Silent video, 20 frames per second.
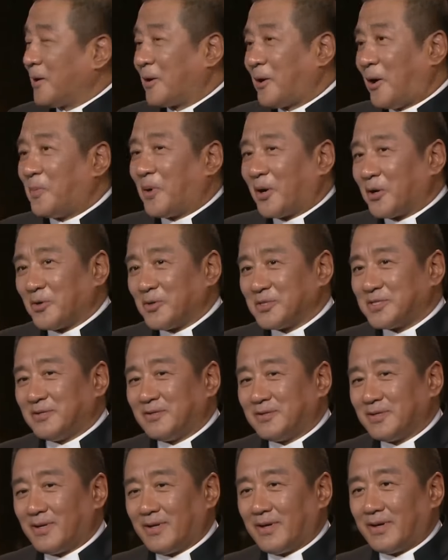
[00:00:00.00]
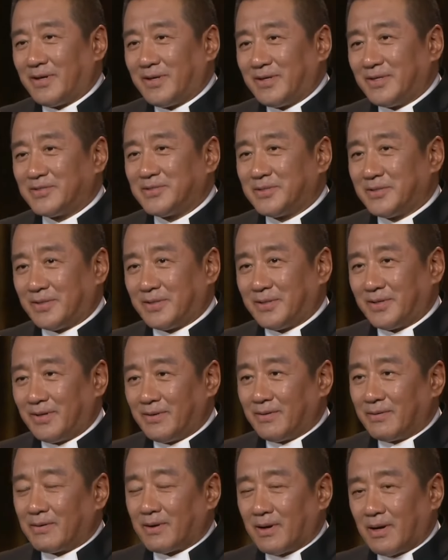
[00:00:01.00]
好朋友辛芷蕾一
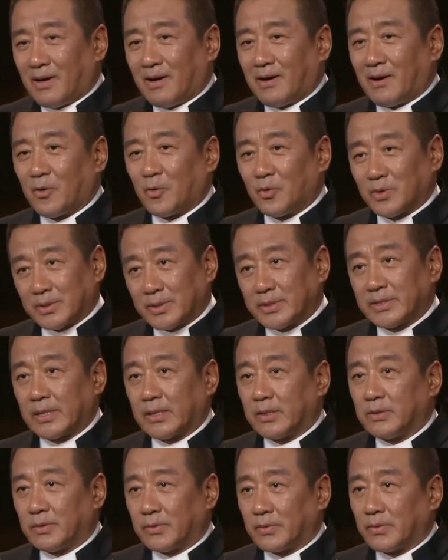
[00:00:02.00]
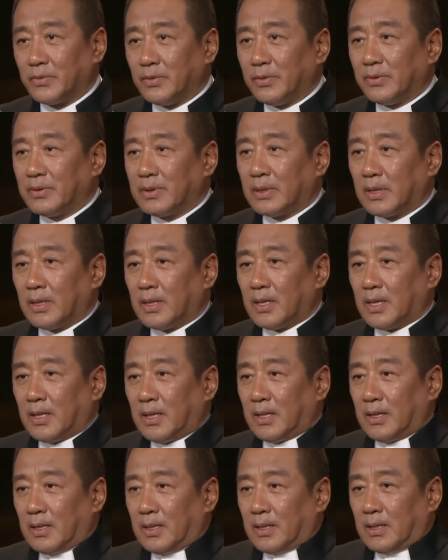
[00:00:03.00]
起啊获得这个荣誉。
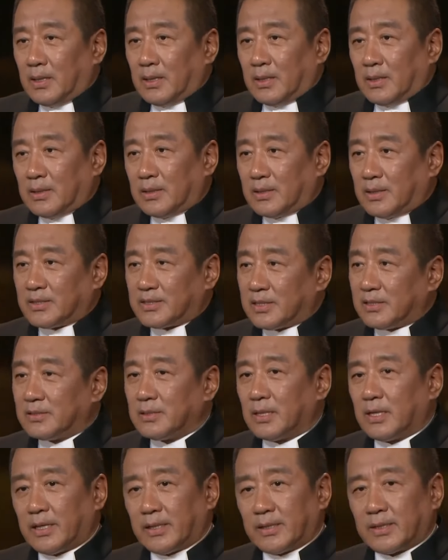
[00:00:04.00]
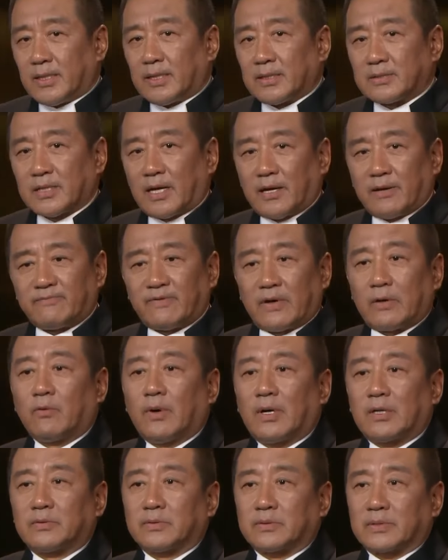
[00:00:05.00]
呃，辛芷蕾呢在《繁
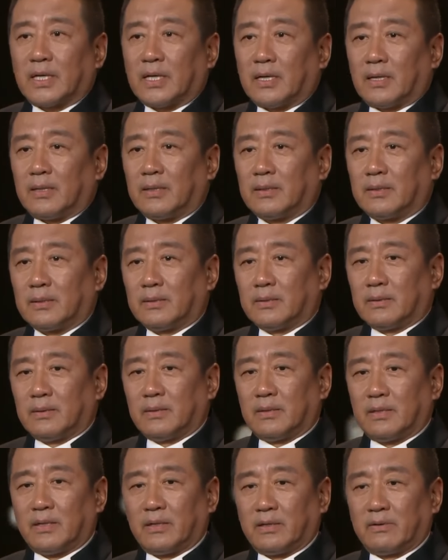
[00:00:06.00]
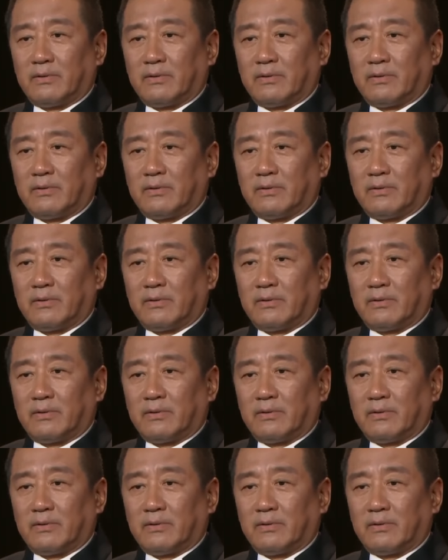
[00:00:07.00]
华》中呢，呃